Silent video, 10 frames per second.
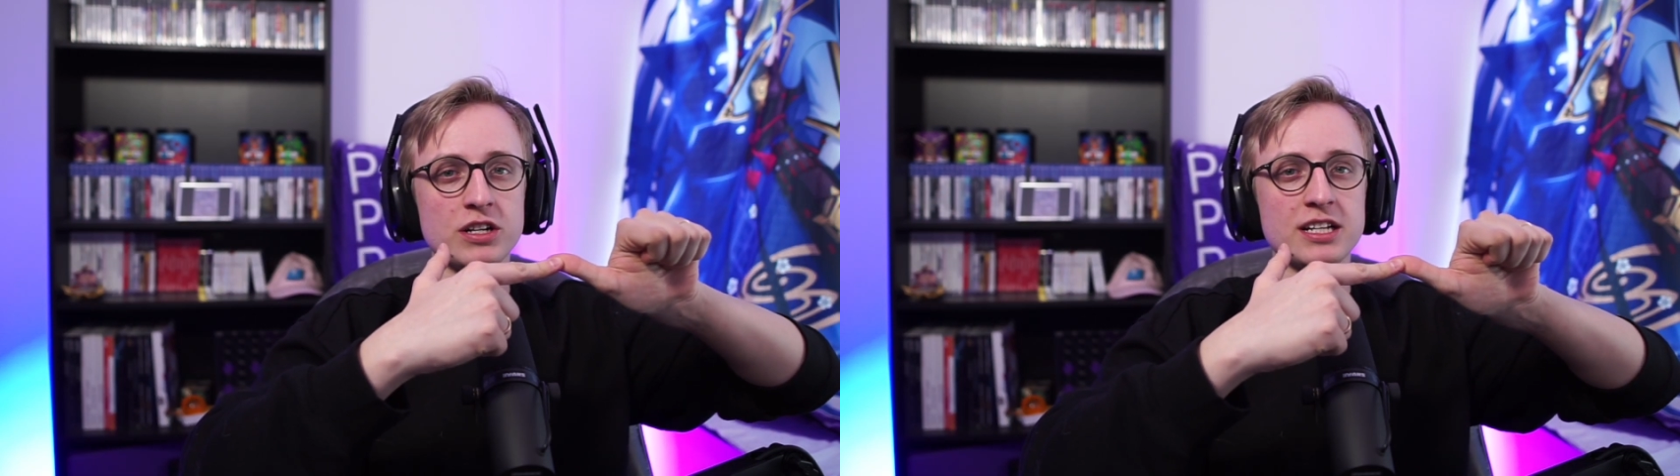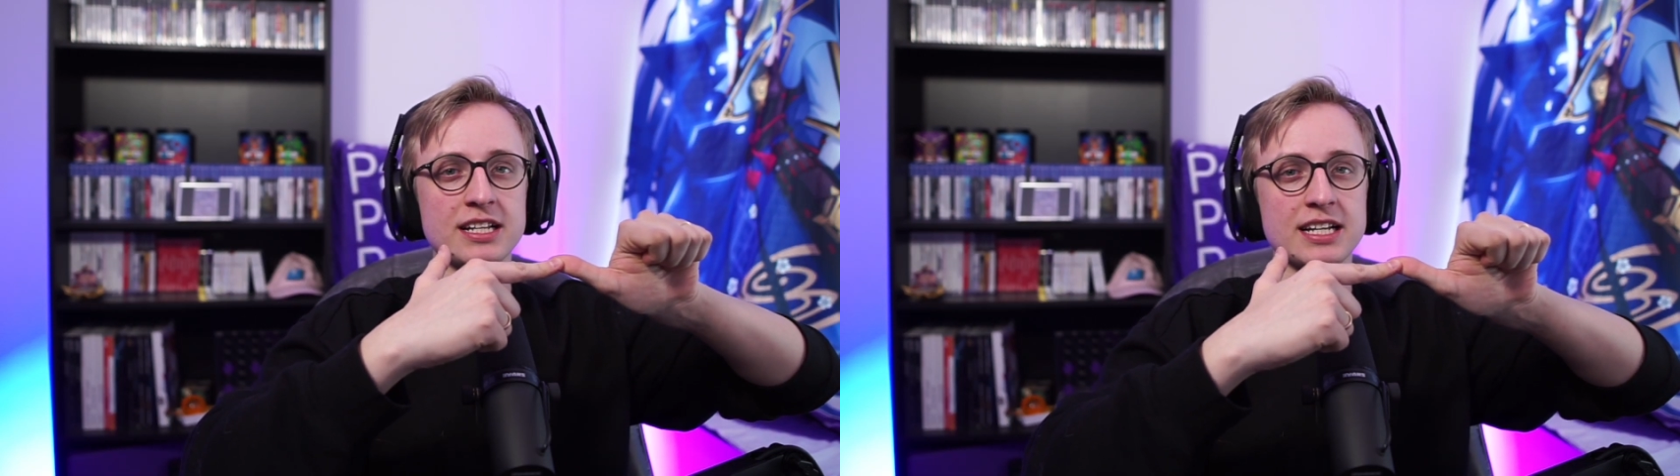
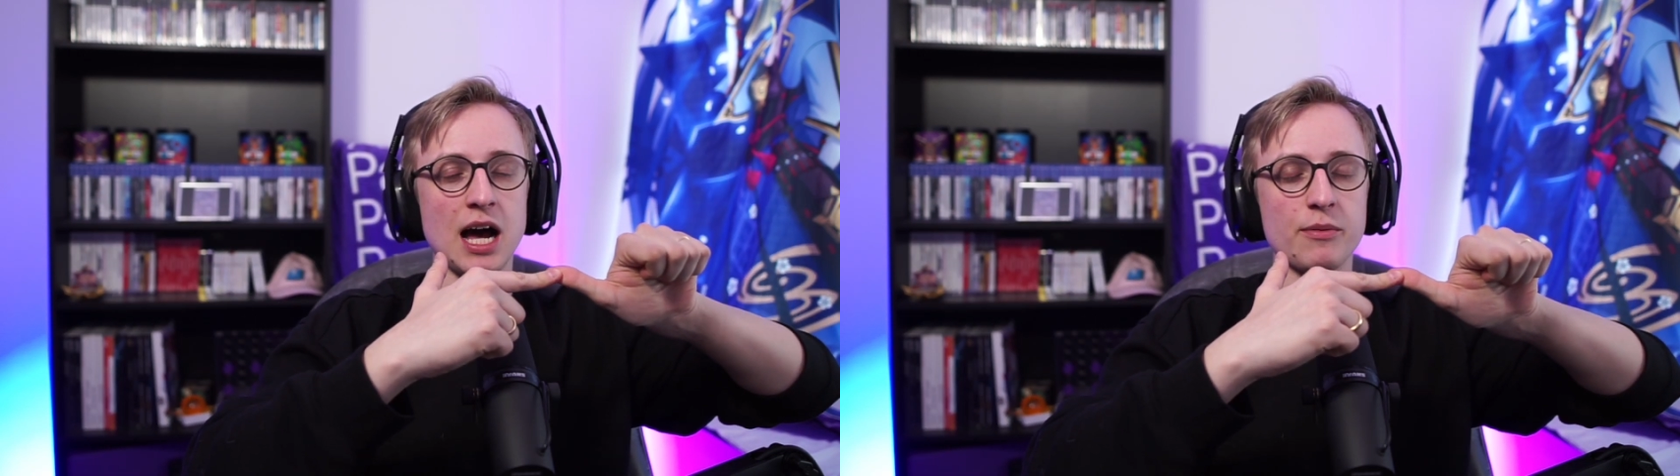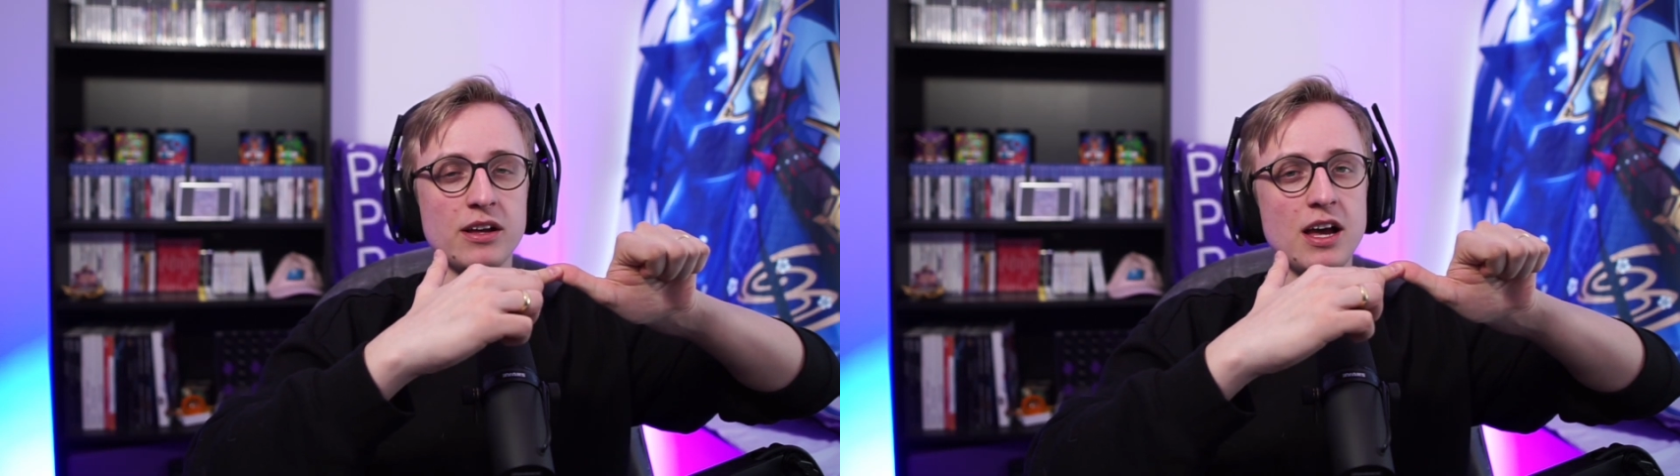die ich nicht
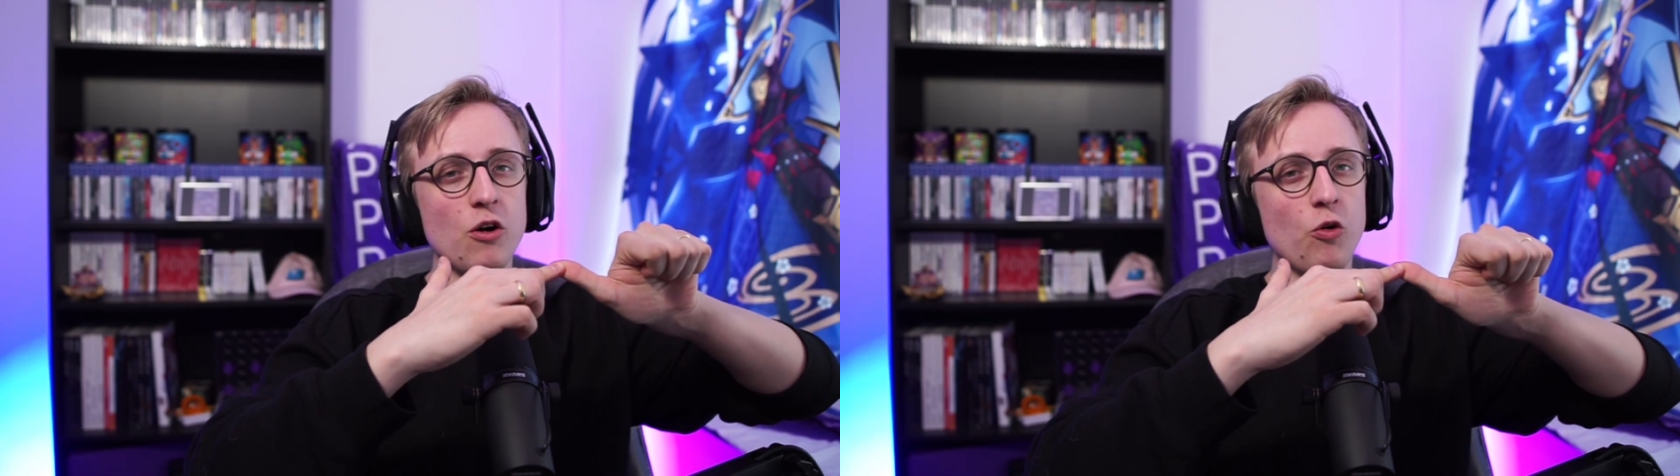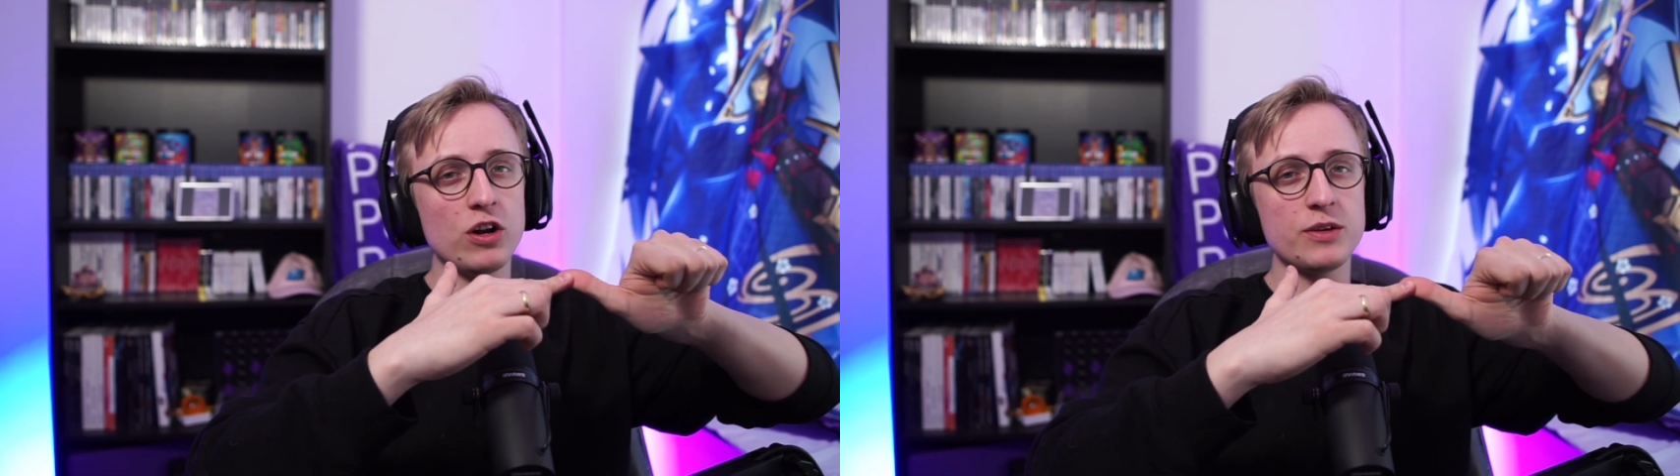habe,
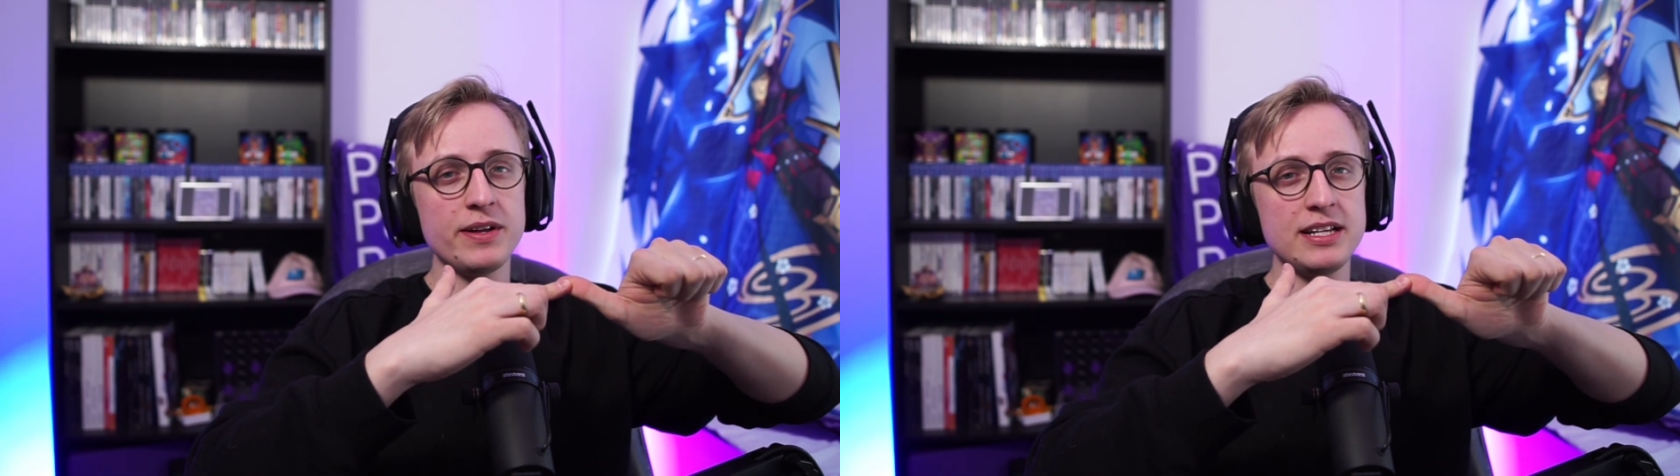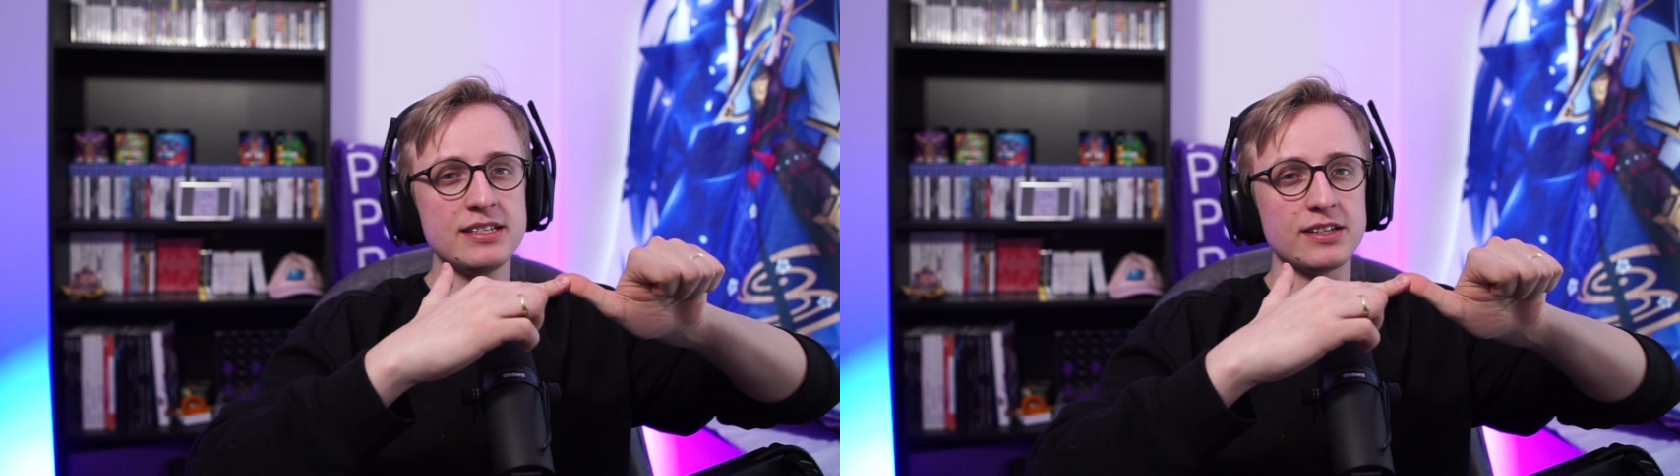hole ich
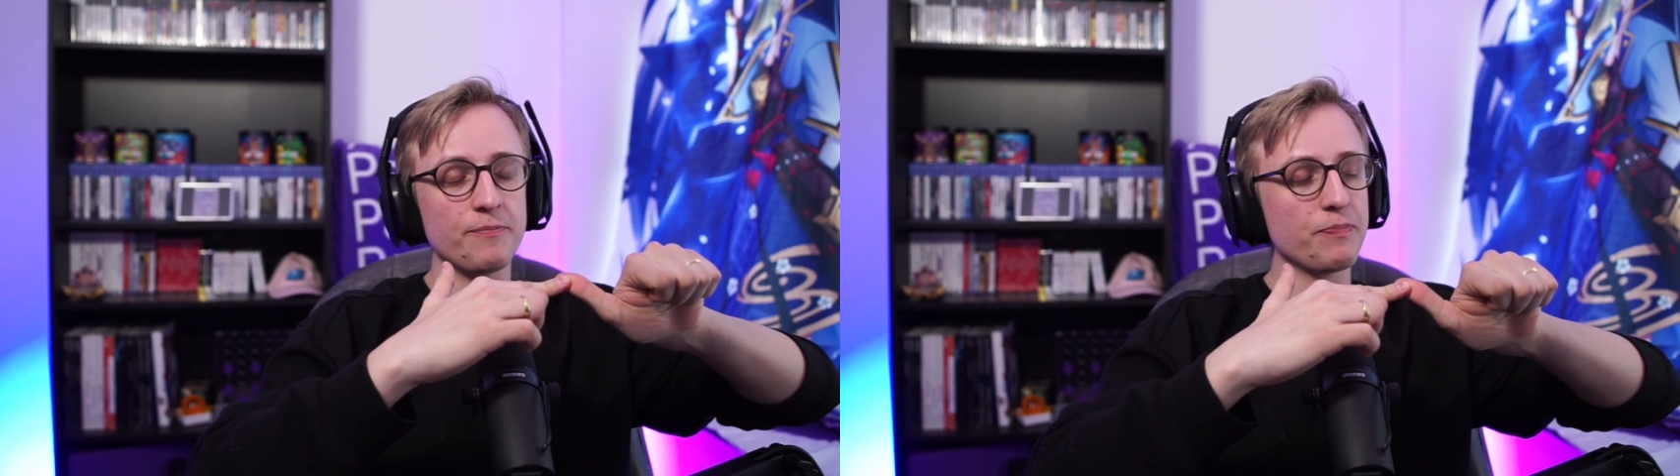mir diese.